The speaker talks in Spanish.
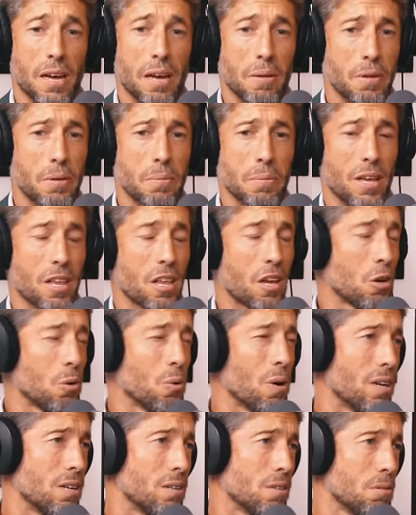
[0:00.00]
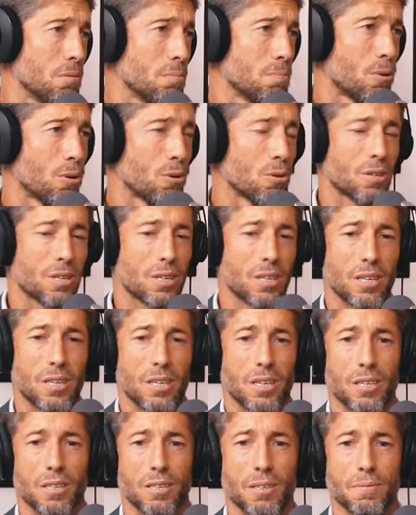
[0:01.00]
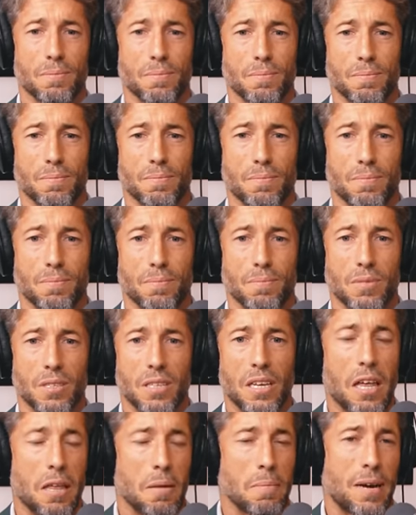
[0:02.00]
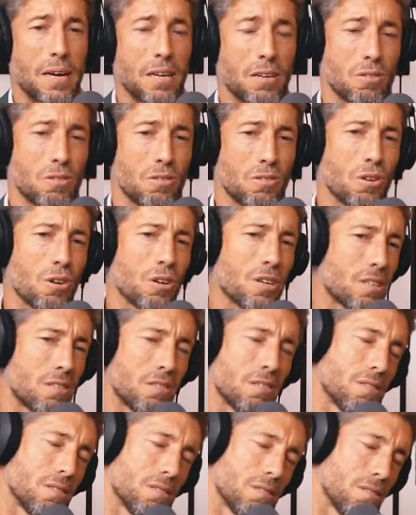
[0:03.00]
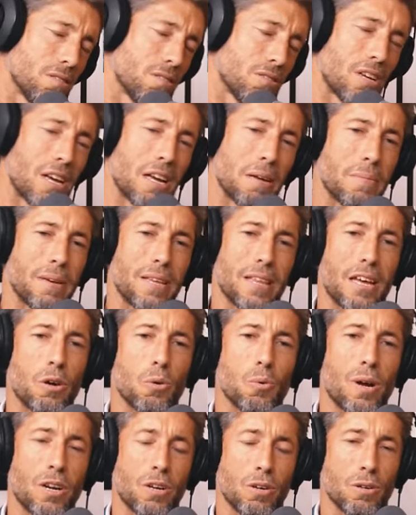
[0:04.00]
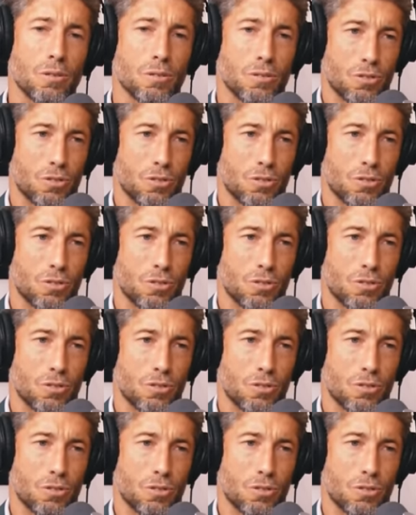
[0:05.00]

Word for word: A mí me da igual, ¿no? Porque... Mm, y además, no, o sea, me da igual, no.